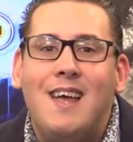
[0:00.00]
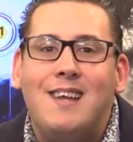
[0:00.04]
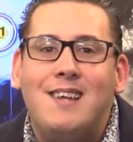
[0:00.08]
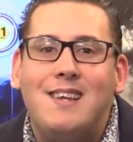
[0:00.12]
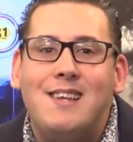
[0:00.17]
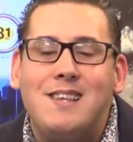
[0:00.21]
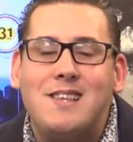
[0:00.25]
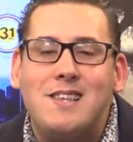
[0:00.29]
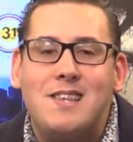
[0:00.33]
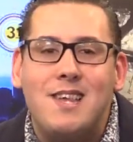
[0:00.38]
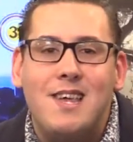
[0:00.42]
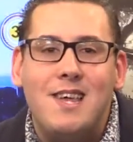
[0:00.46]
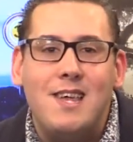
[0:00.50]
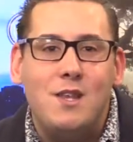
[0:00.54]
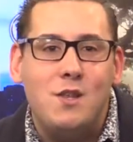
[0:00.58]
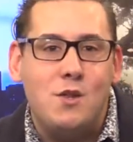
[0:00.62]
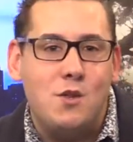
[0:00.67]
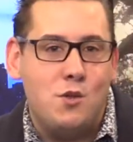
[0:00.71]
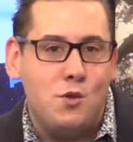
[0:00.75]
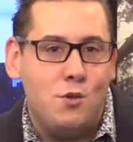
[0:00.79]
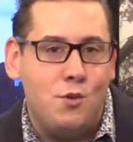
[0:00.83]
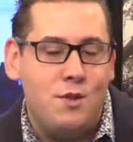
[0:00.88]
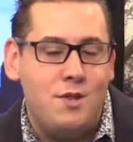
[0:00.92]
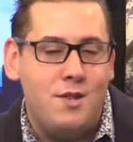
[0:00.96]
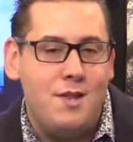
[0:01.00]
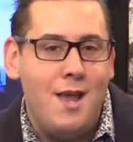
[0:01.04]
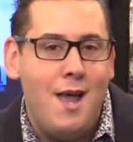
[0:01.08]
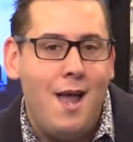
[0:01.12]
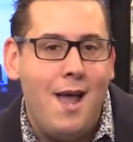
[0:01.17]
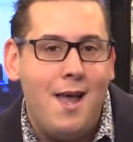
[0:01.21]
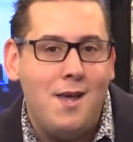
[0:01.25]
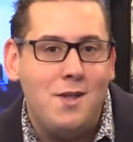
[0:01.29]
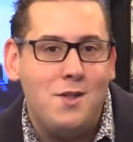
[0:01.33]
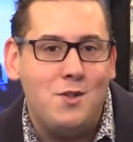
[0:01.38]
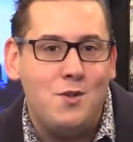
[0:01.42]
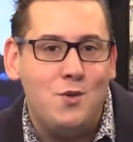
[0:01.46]
nas redes
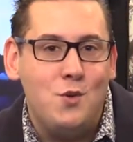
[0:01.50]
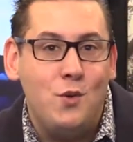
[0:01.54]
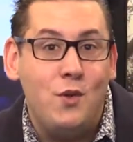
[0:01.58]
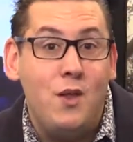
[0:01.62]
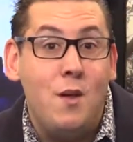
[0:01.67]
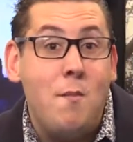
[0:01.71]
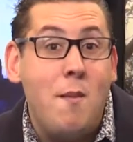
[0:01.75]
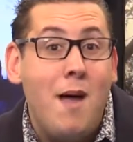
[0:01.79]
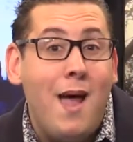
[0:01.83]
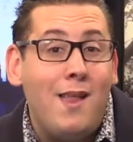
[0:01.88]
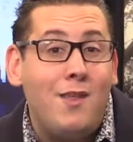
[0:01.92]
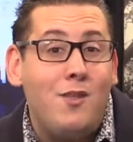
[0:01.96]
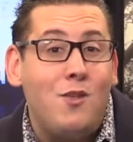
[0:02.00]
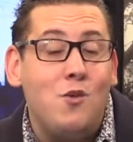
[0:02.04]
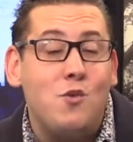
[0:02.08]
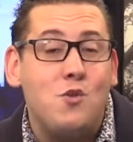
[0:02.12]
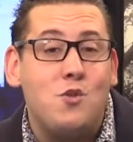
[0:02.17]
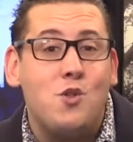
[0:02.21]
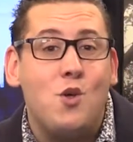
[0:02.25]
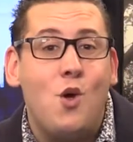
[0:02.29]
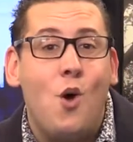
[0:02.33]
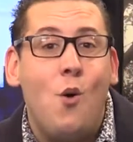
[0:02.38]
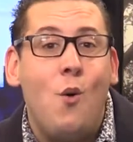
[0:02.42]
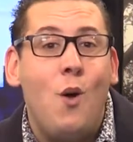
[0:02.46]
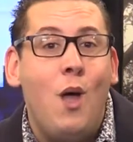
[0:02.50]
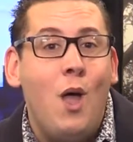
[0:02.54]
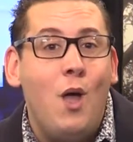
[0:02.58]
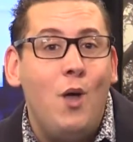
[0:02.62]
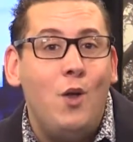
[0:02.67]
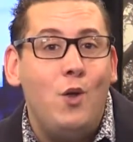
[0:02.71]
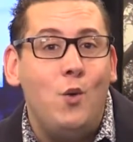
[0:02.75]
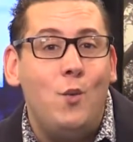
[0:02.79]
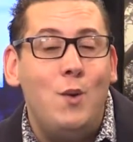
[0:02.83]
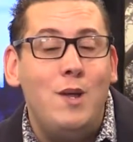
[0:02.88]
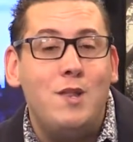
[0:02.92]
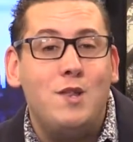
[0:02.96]
sociais, no The Matthew Show,
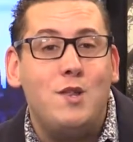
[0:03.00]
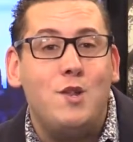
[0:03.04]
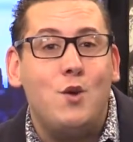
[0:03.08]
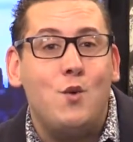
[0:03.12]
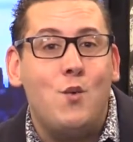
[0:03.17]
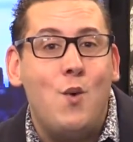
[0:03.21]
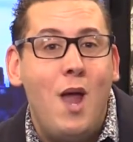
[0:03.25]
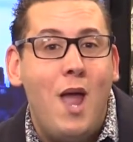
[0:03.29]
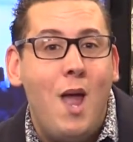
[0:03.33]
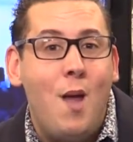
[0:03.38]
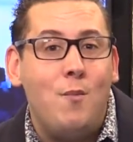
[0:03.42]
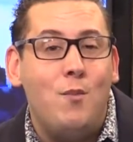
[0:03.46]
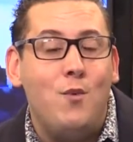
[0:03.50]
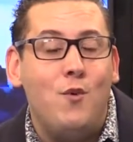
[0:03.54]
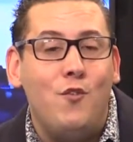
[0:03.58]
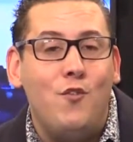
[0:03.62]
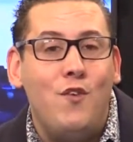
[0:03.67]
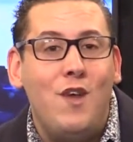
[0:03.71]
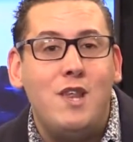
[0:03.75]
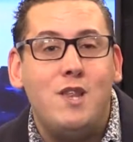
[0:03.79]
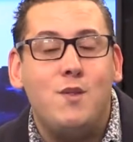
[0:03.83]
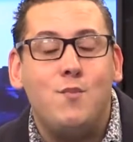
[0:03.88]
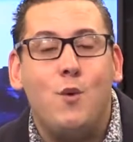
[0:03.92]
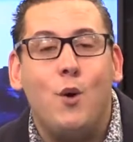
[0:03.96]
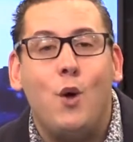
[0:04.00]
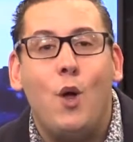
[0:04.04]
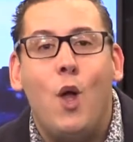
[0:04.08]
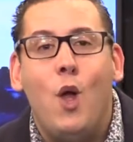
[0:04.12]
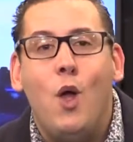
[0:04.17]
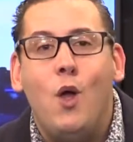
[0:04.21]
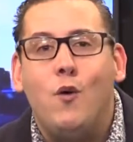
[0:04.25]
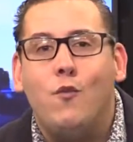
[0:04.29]
no Instagram, no Facebook.